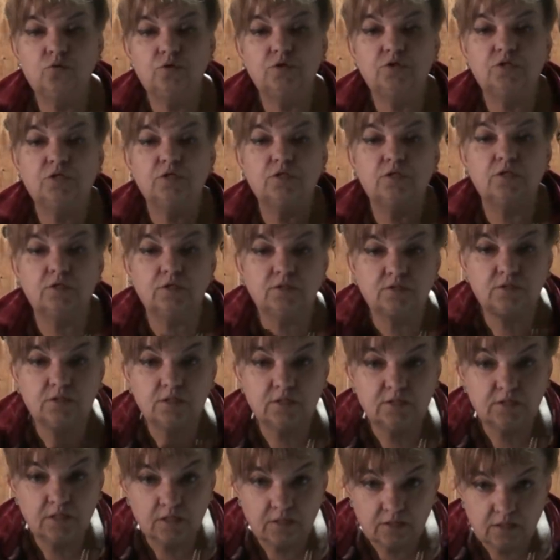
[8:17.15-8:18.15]
Это, так
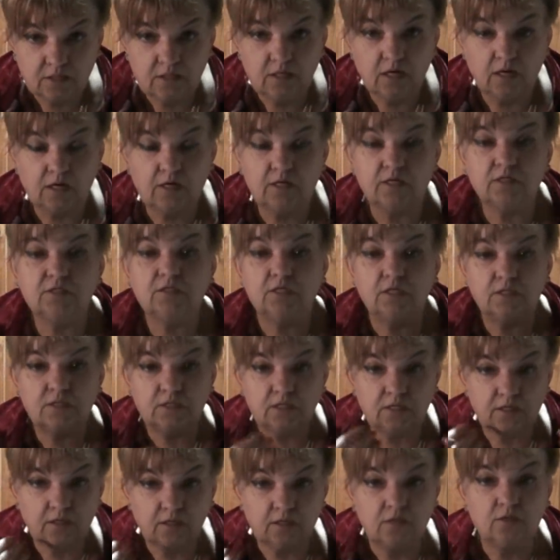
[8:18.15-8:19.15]
сказать, для
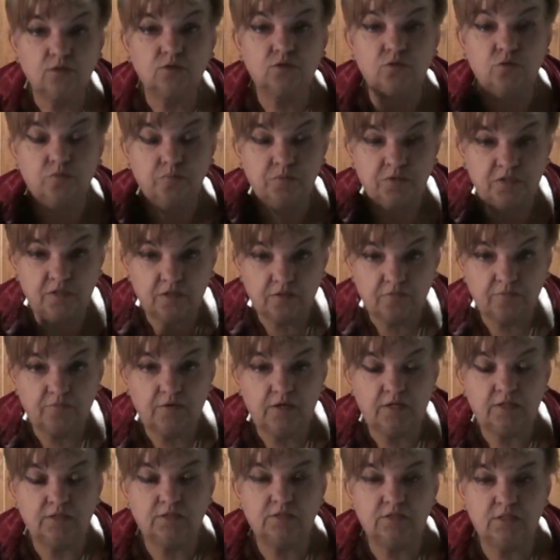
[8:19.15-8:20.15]
красоты
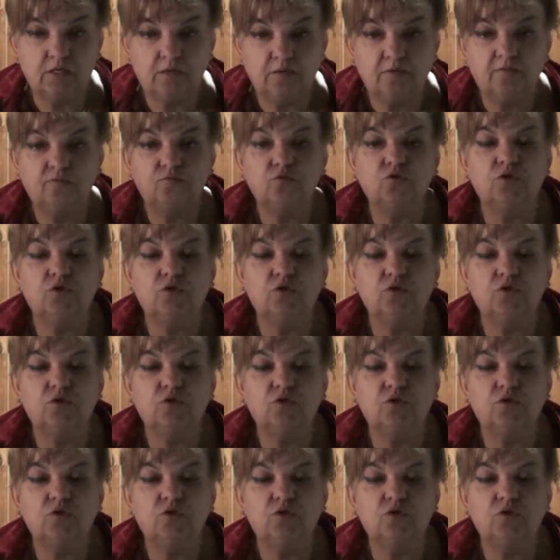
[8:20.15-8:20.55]
собственного лица.